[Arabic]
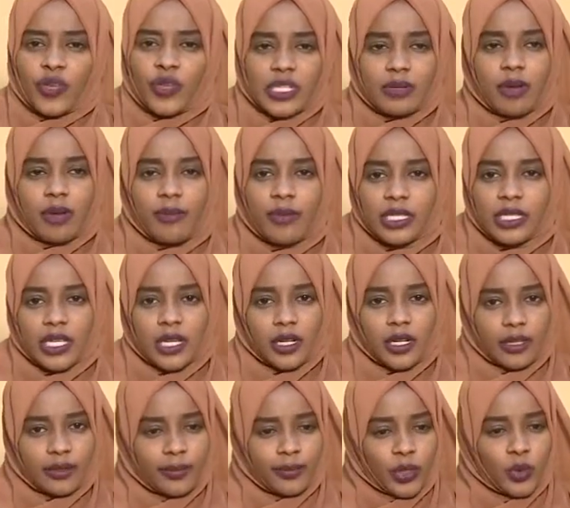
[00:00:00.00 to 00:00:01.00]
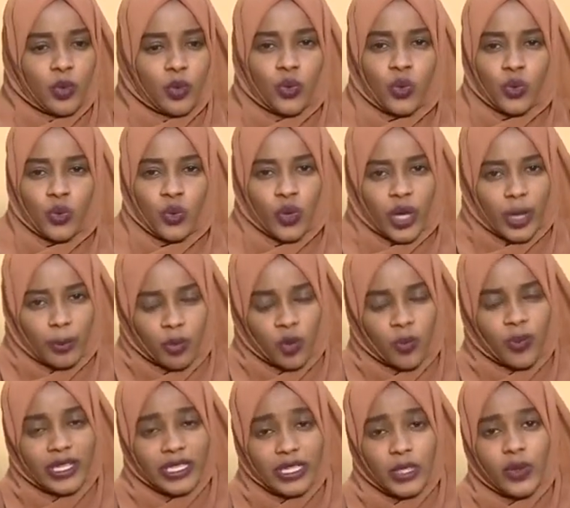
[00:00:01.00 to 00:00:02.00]
في زمان مثل بيقولوه
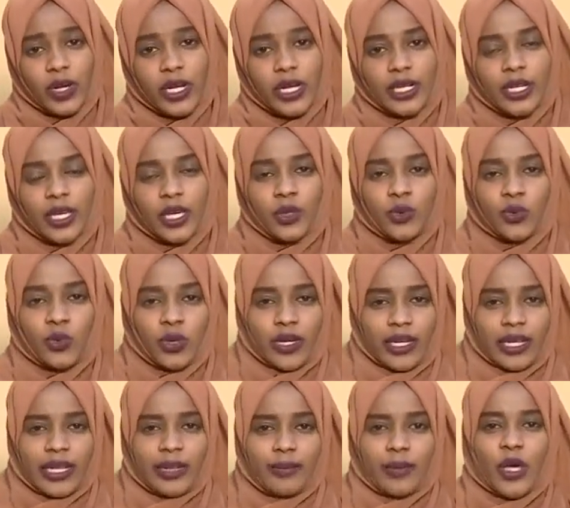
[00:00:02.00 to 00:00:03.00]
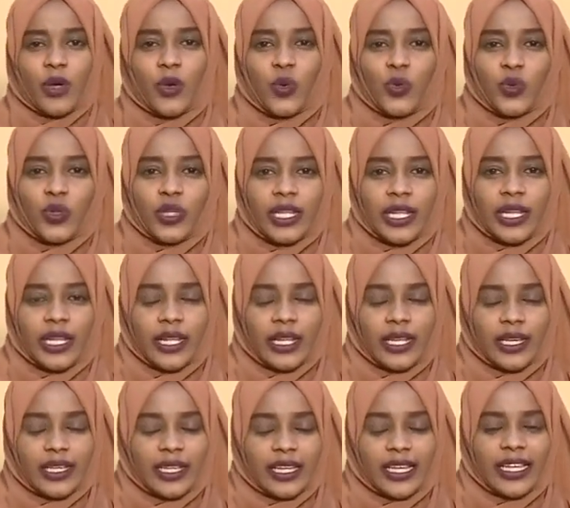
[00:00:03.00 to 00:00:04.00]
حبوباتنا واهلنا انه الماعون
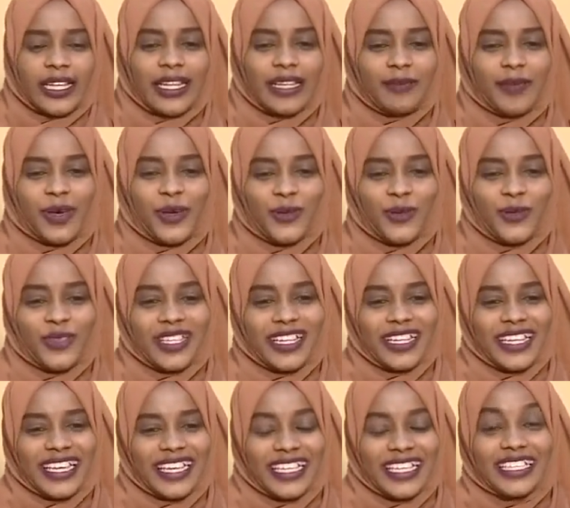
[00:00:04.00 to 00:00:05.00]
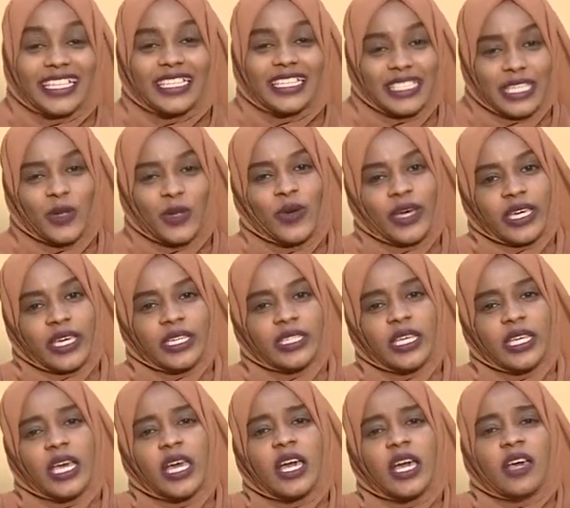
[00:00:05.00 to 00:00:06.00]
الماعون اللين غسيله هين
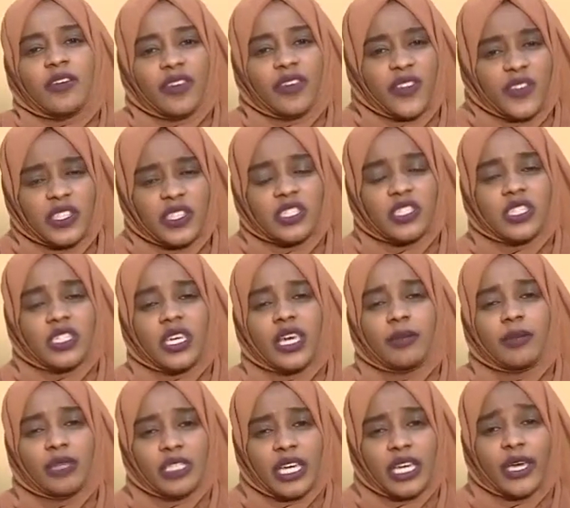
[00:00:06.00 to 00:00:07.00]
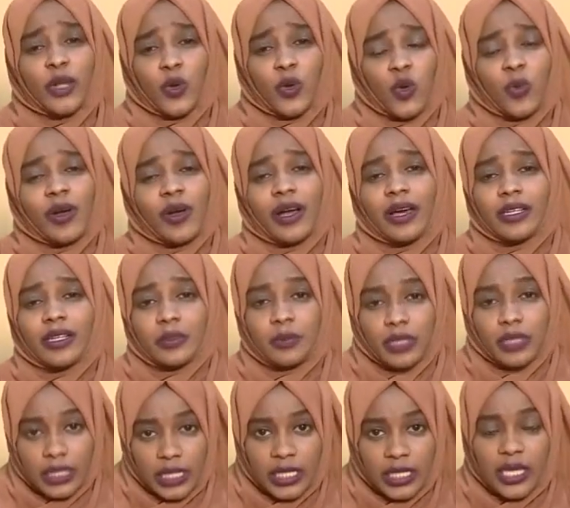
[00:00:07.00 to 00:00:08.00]
فنفس الشيء المشاكل كل ما كانت
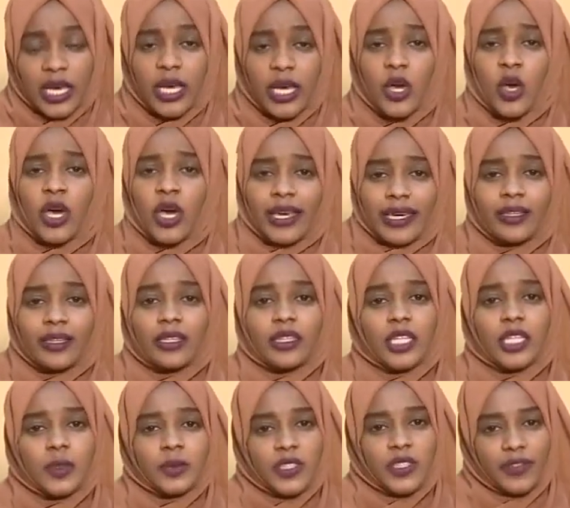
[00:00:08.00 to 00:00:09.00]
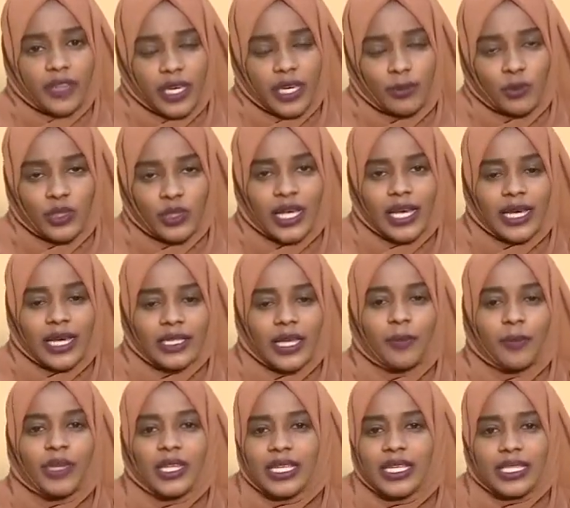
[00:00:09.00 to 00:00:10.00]
بسيطه انت طلبت فيها المساعده
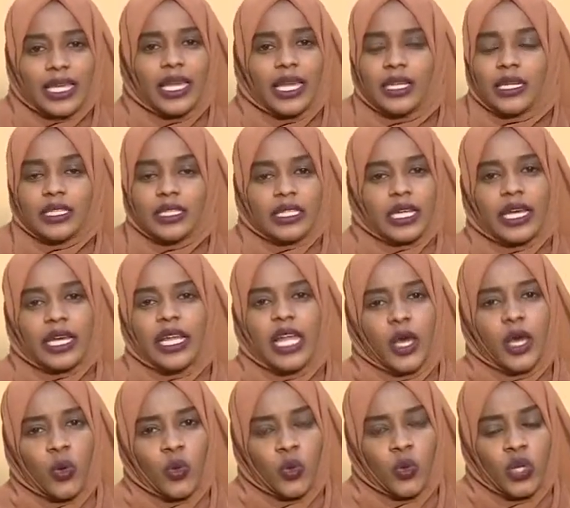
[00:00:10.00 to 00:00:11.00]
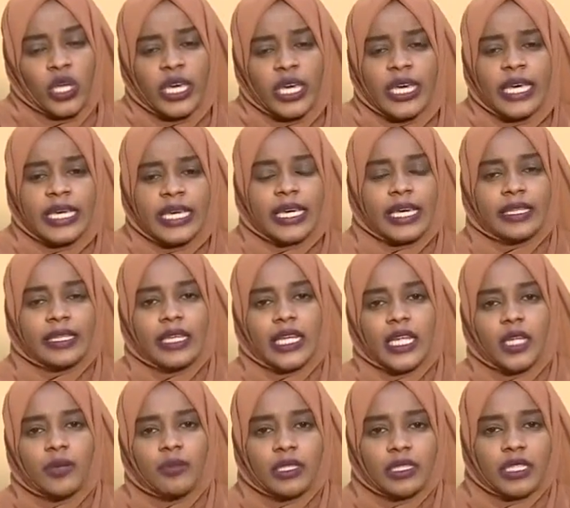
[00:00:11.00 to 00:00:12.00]
من السهل انك تلقى لها حلول يعني
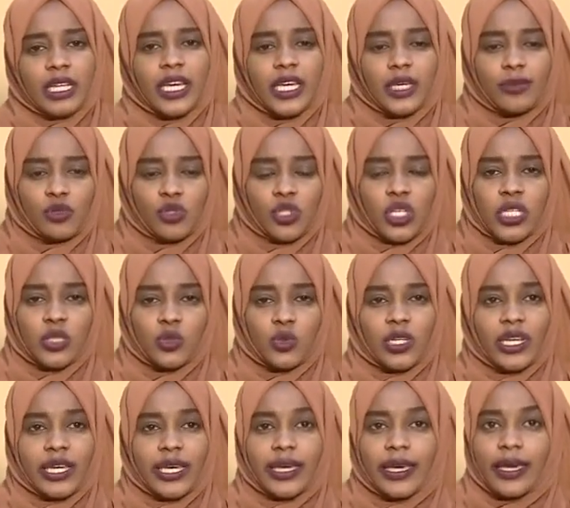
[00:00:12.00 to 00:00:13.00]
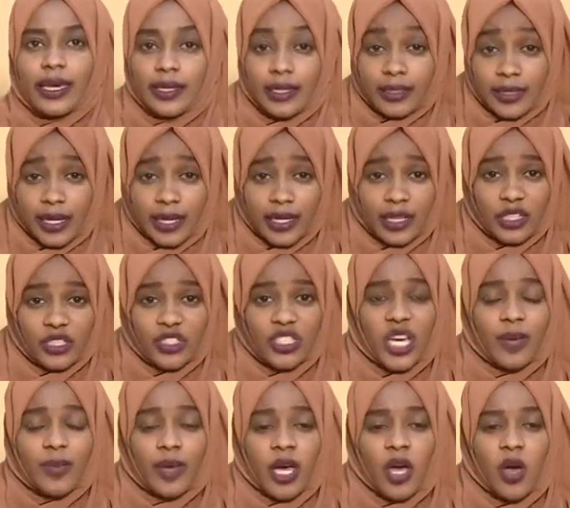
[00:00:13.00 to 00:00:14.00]
لما تلاقي مشكله انه والله يا اخي انا داخل
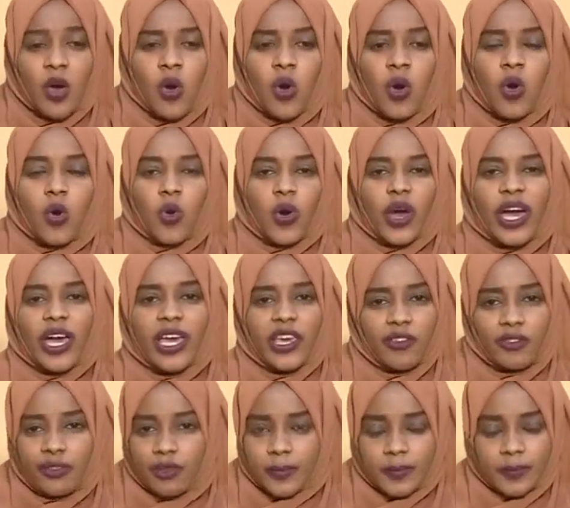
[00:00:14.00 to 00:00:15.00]
الجامعه وخايف